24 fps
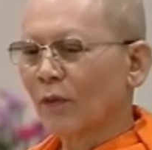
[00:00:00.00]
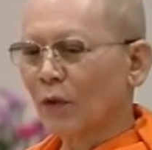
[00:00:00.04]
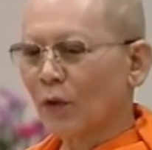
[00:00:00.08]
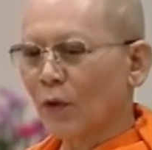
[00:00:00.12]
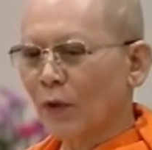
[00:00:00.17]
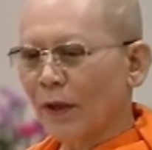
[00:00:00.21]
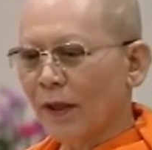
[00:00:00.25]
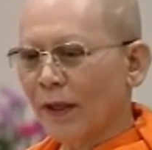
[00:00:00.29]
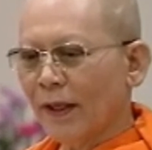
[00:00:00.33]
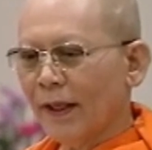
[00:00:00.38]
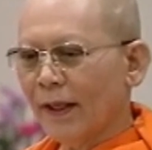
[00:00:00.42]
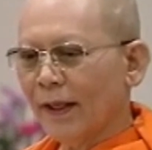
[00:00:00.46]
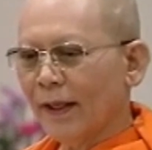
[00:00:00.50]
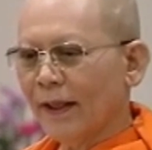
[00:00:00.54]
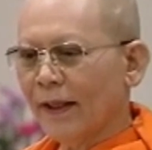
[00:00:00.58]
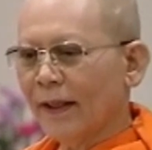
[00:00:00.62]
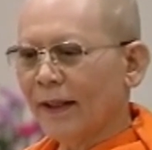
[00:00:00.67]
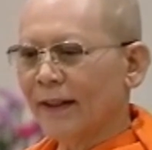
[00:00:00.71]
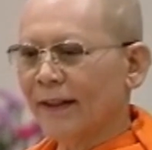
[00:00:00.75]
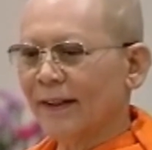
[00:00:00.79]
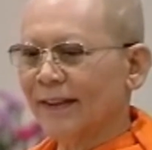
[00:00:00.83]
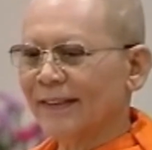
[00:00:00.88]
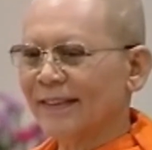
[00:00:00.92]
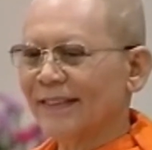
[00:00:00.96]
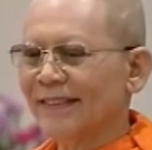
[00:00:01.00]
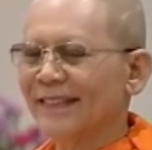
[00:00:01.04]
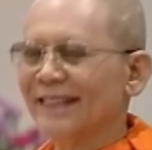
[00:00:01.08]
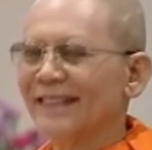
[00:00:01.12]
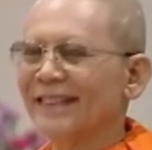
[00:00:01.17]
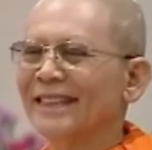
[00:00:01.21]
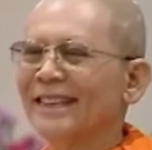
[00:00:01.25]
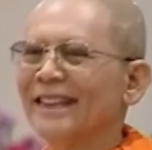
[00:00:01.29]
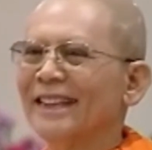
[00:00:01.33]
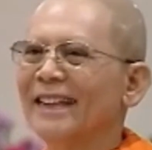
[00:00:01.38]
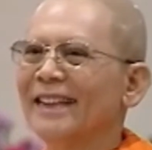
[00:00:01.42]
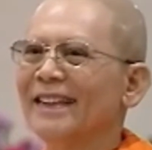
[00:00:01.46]
ตัวเอง
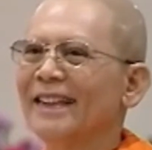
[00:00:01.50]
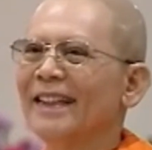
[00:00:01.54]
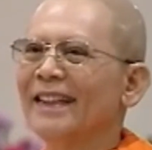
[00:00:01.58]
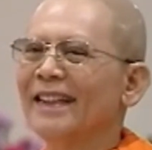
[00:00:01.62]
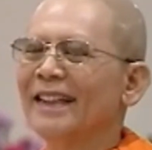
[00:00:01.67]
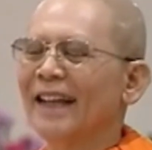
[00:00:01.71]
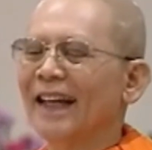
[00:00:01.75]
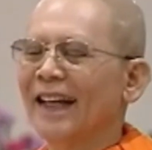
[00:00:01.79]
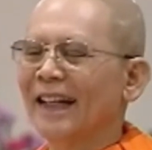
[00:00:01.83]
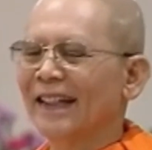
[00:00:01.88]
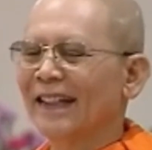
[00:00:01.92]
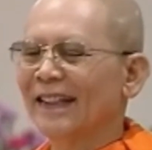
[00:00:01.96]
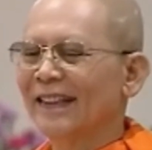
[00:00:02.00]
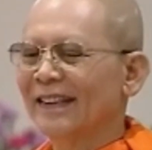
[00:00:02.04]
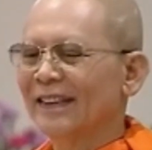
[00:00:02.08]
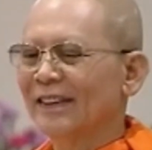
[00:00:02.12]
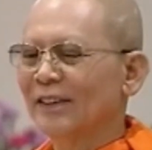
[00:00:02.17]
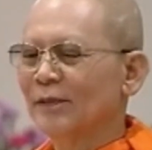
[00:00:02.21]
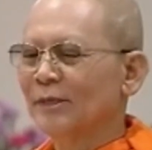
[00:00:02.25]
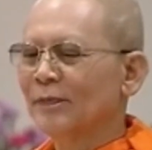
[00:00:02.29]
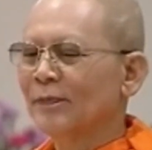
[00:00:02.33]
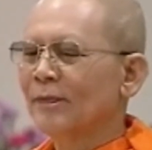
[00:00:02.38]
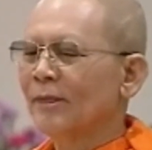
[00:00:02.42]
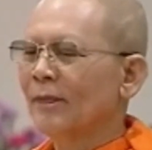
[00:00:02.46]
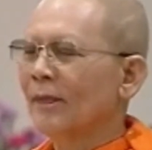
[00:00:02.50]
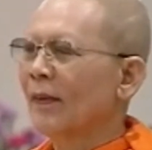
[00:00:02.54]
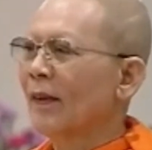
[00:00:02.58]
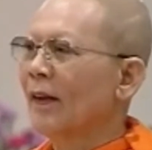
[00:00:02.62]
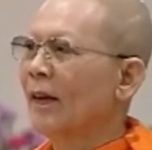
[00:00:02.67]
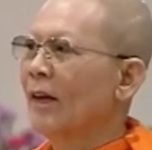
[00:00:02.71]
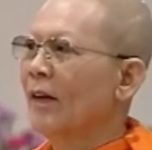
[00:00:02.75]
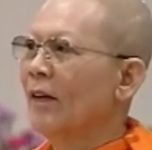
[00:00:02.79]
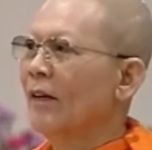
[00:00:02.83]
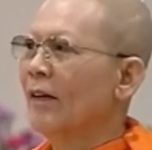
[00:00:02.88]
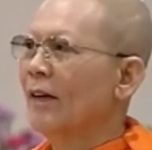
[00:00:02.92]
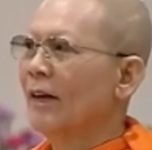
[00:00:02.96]
นี่เนี่ยตีต่งนะ
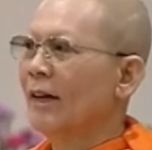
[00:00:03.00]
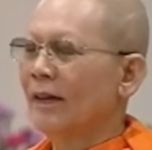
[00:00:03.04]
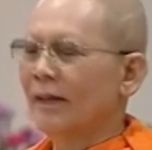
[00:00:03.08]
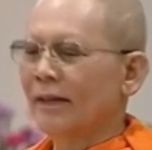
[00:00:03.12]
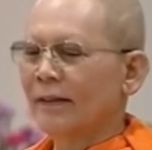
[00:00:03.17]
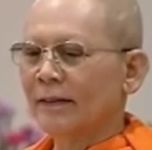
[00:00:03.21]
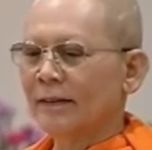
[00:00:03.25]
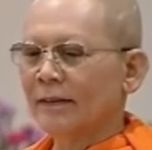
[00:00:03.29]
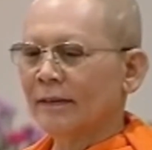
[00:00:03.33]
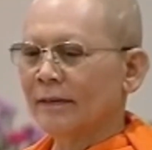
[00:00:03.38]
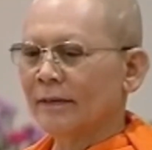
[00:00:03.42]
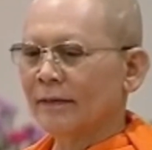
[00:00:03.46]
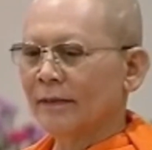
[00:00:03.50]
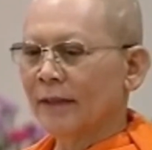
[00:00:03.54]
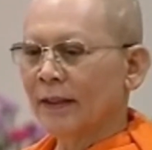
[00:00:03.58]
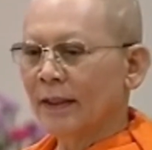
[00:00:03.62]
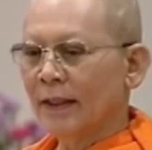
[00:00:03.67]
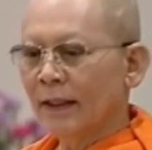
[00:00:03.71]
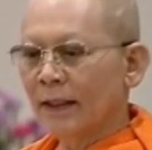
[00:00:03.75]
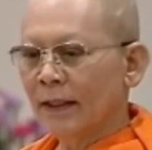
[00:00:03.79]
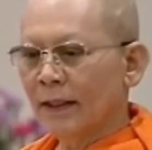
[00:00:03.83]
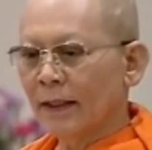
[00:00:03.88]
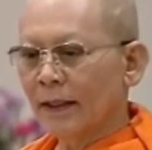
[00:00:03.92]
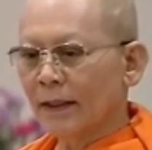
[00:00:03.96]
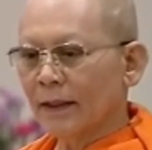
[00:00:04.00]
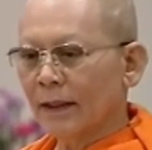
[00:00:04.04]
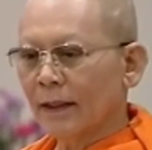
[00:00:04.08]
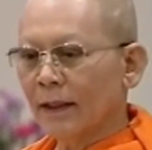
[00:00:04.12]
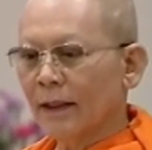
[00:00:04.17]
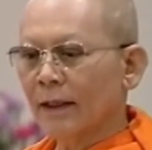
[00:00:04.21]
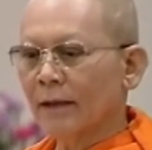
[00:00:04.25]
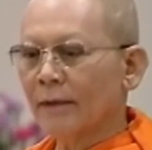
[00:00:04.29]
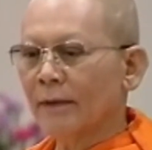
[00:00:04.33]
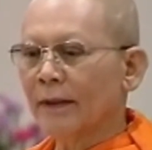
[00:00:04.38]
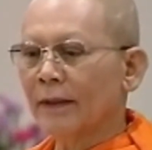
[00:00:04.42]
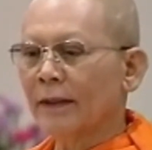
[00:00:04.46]
วันนี้นะ ตอน
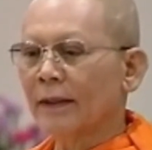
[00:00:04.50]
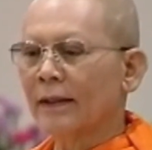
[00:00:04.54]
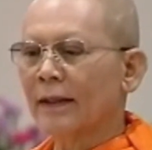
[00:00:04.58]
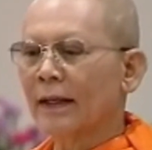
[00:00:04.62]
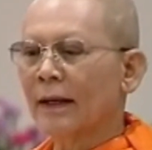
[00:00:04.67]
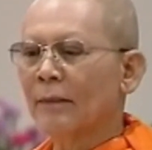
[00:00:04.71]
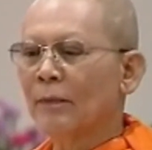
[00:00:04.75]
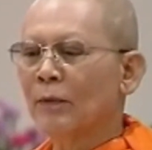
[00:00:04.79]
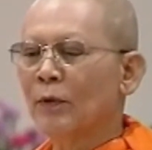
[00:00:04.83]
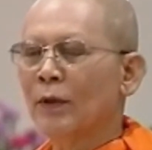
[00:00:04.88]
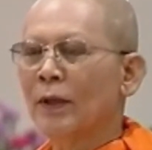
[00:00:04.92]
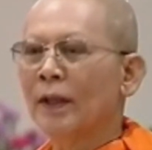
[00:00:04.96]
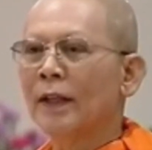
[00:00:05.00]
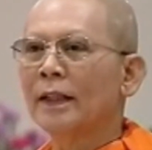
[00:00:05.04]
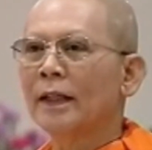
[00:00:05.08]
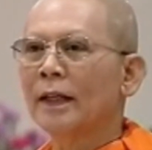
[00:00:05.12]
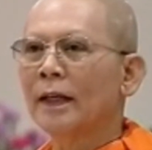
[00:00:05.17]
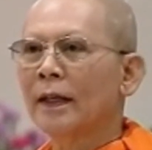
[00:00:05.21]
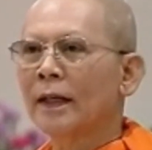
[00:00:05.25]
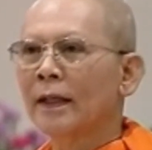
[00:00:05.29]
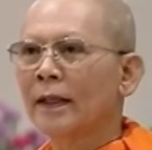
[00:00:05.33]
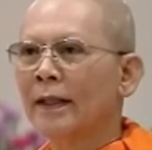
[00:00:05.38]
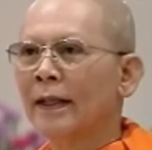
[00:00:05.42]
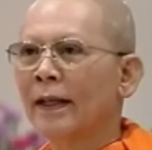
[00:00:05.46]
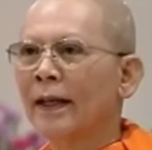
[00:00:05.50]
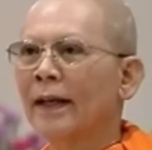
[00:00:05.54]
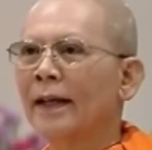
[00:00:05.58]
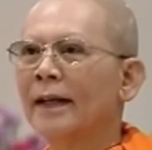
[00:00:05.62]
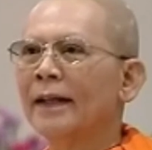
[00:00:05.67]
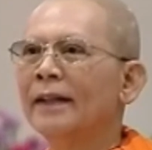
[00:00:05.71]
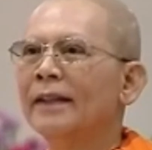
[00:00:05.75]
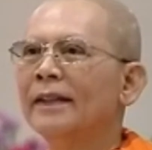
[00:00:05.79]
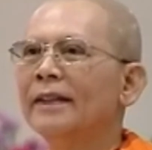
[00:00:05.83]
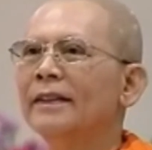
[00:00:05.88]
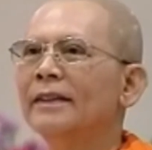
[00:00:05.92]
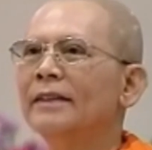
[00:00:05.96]
นี้กำลังจะทำบุญให้เธอนะ
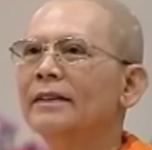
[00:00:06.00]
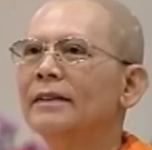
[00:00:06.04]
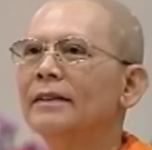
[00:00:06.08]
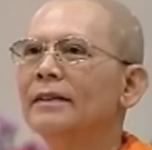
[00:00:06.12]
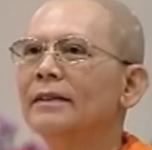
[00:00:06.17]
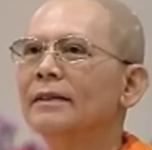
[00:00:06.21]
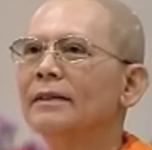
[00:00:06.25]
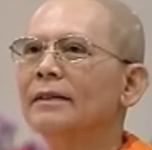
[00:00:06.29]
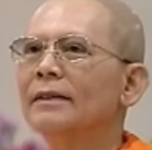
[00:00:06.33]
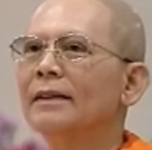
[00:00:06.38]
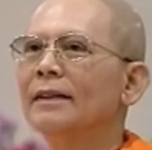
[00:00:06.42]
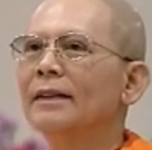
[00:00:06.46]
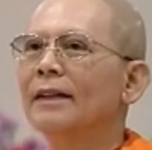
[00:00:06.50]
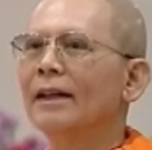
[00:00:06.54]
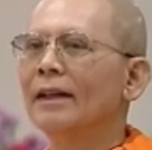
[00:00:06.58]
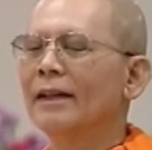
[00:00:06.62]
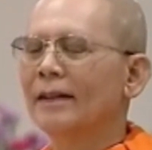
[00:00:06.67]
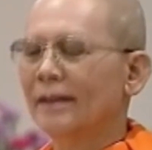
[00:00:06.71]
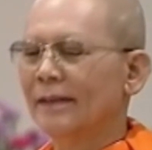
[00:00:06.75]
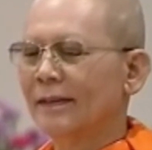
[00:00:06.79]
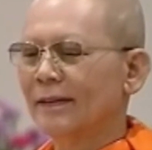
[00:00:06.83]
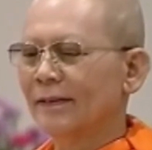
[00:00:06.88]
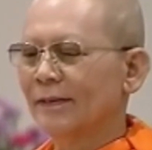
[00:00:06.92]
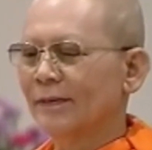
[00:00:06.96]
นี่เนาะ